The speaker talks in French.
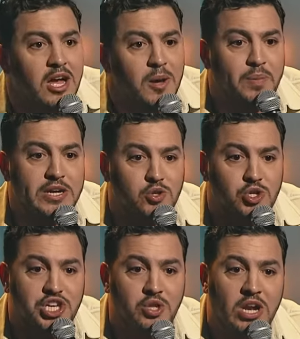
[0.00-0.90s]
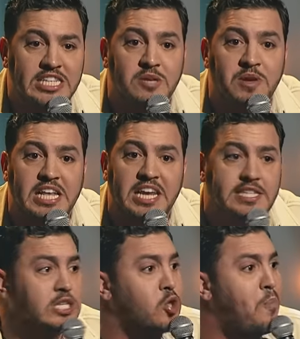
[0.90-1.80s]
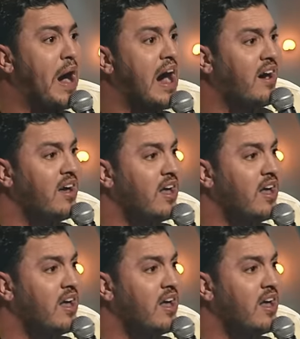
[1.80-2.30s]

Parce que chez nous, l'intimité n'existe pas.